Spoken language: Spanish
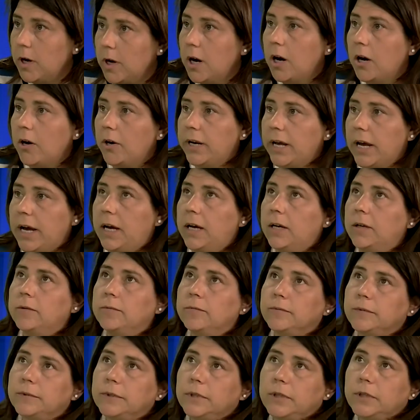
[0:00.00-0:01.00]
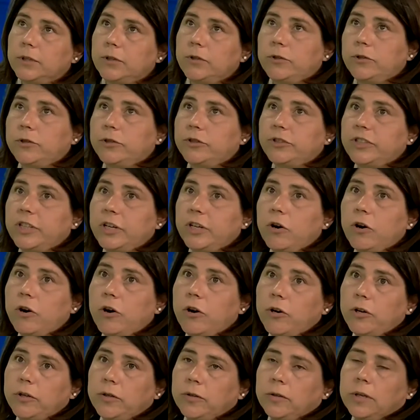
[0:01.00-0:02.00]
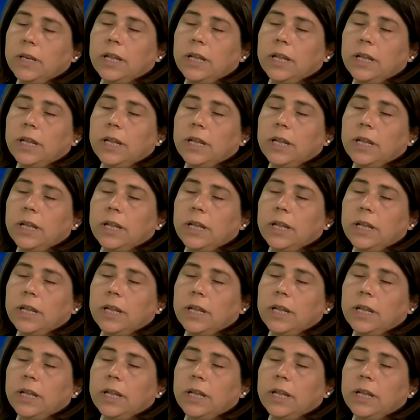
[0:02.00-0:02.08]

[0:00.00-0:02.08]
Ahora, no sé hoy,